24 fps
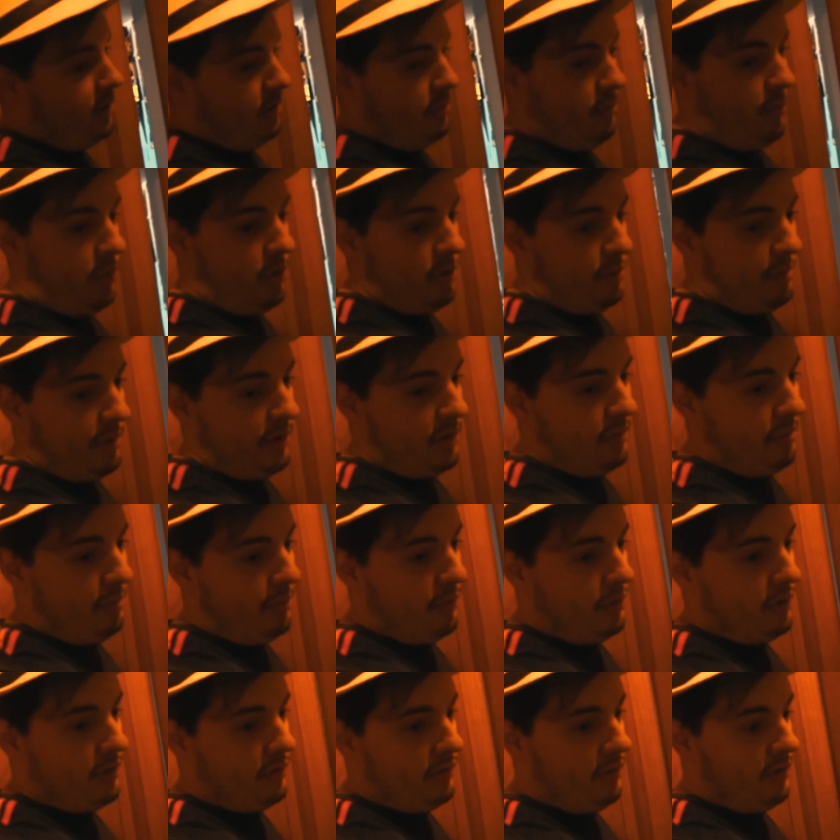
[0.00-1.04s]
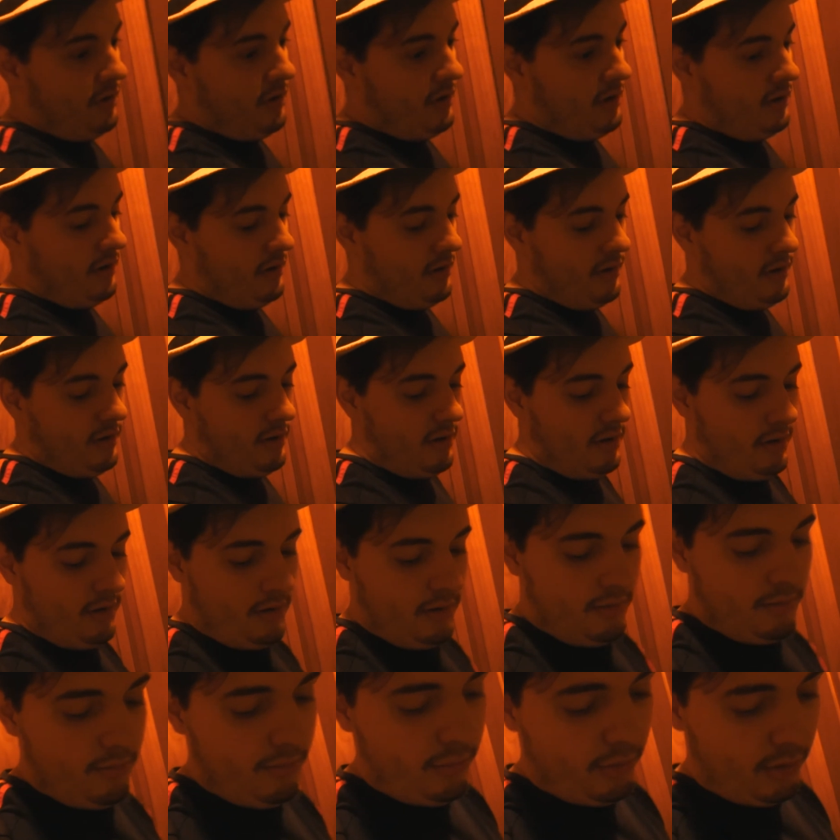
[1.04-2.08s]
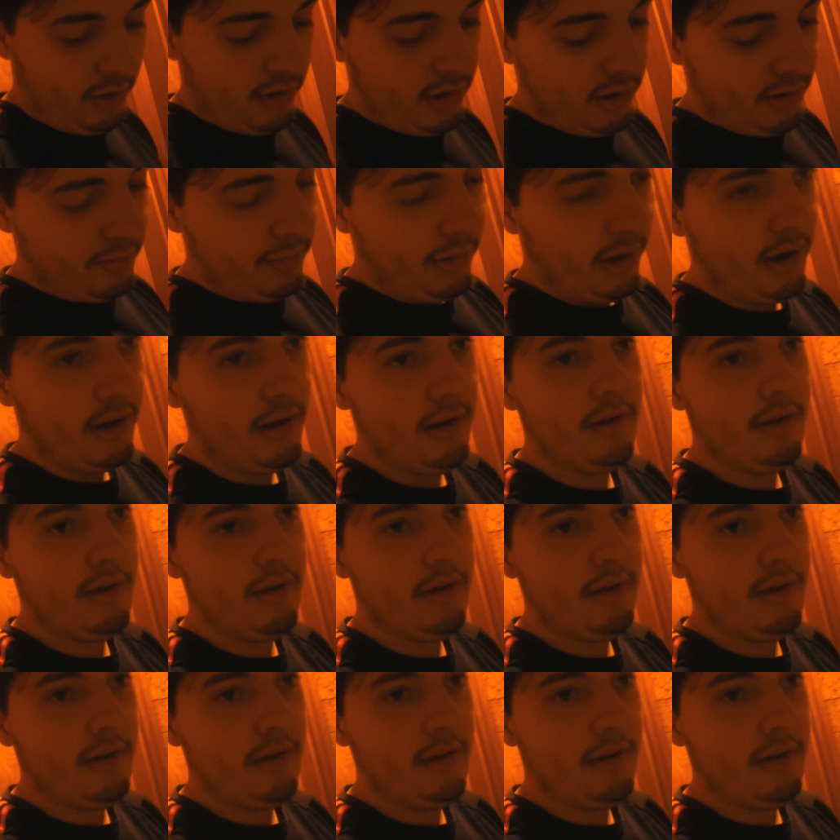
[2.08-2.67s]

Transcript: Bora para o aeroporto. Bora para